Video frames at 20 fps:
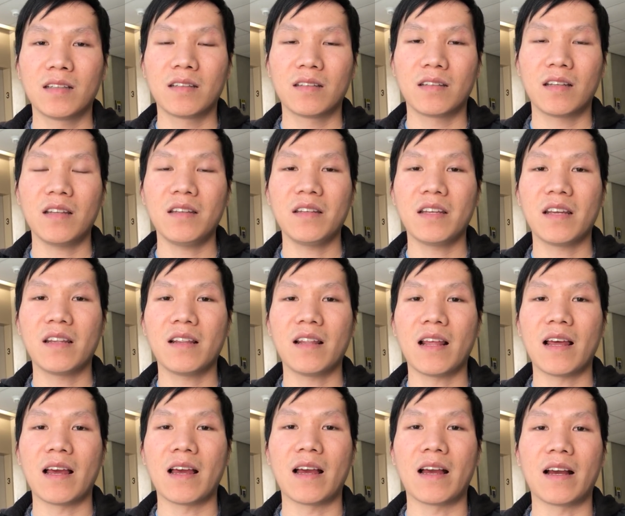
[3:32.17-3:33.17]
Tất nhiên
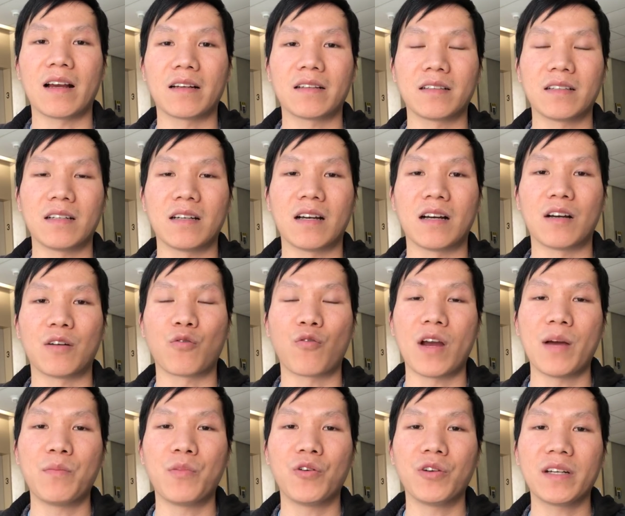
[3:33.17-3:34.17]
là
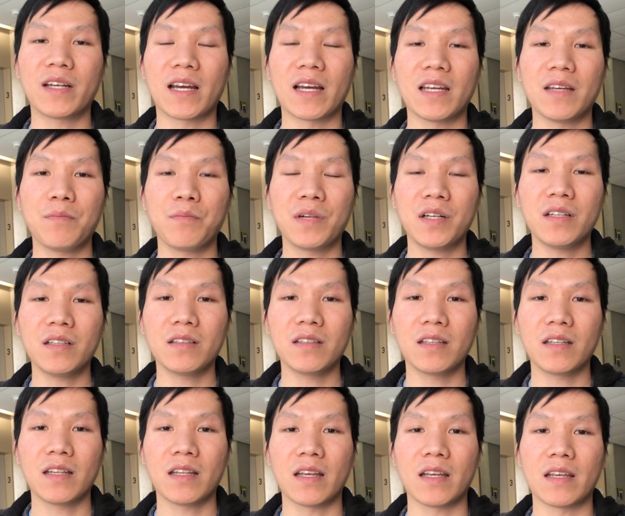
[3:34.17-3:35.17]
qua mỗi cái bước
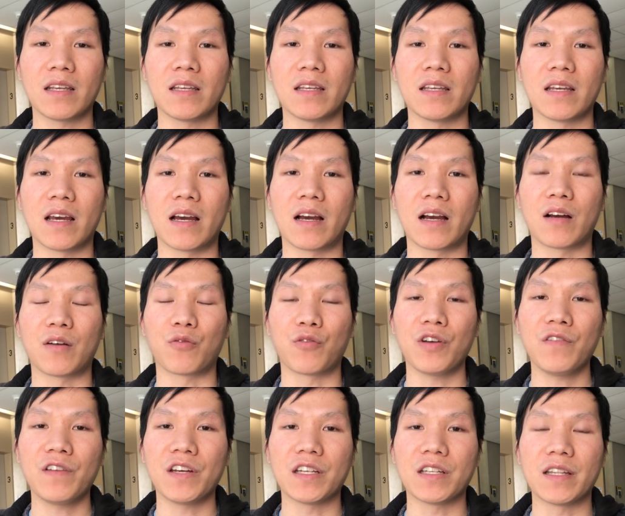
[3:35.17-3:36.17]
thì
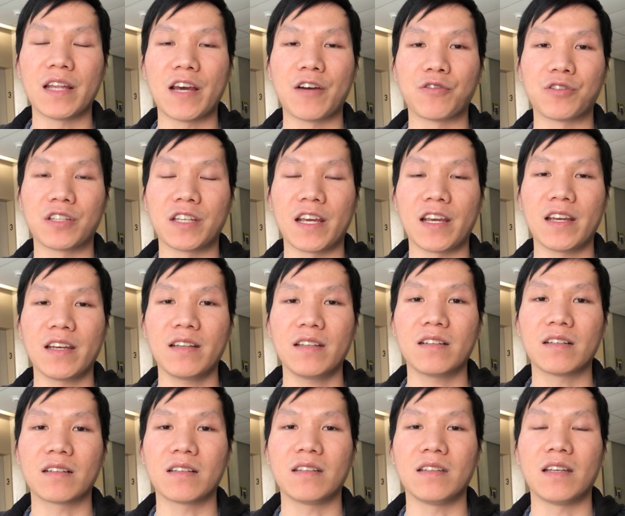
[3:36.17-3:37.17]
quý vị đều sẽ
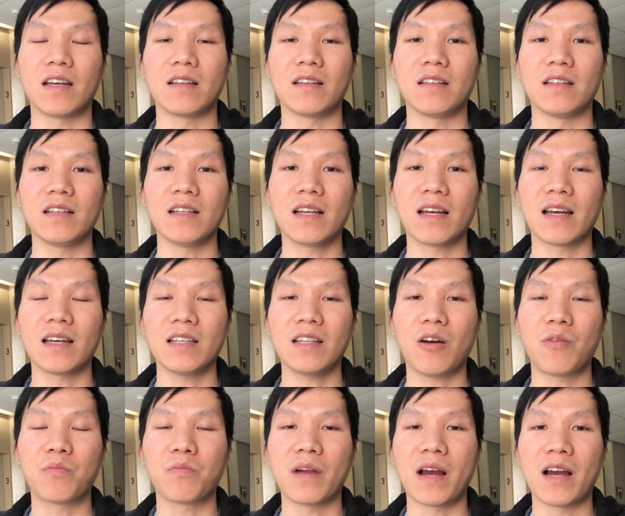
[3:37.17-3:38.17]
được nhận những cái
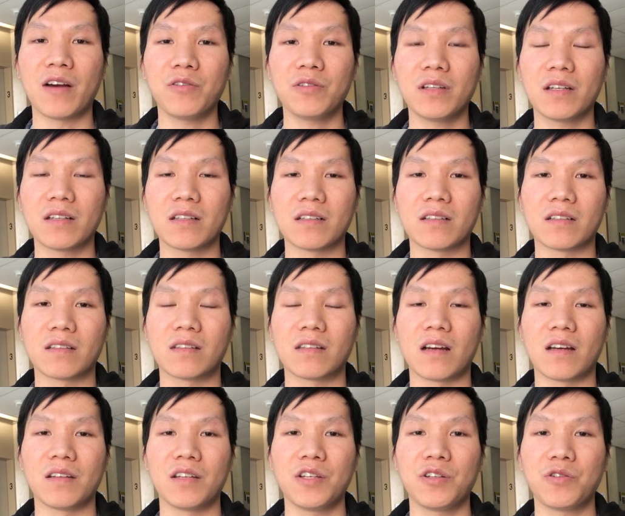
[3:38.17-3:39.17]
thông báo từ
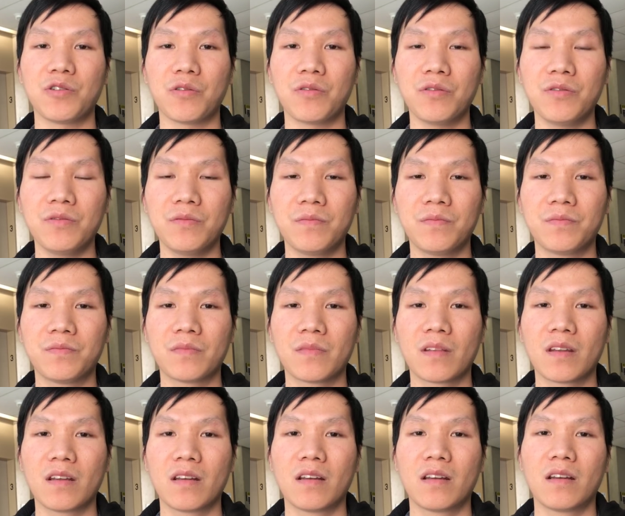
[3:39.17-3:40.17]
Sở Di trú.
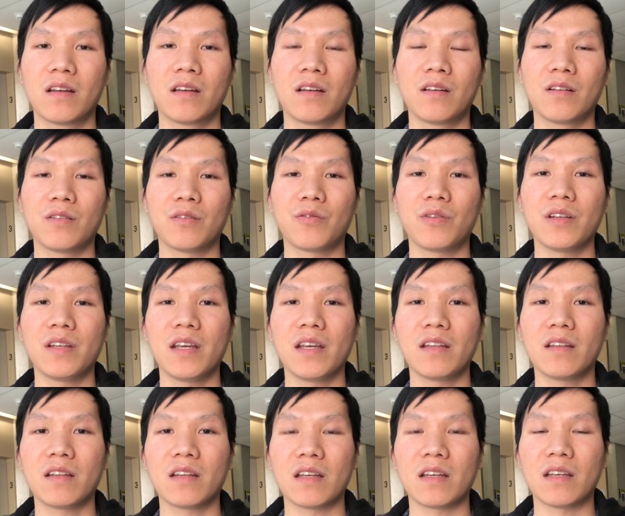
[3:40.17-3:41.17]
Tuy
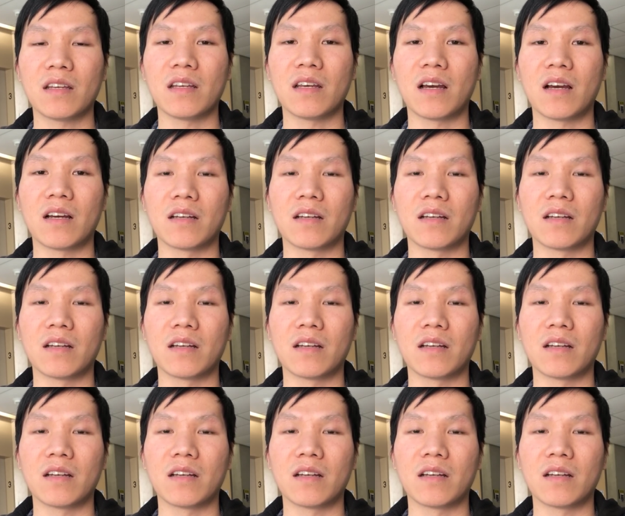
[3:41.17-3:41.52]
nhiên thì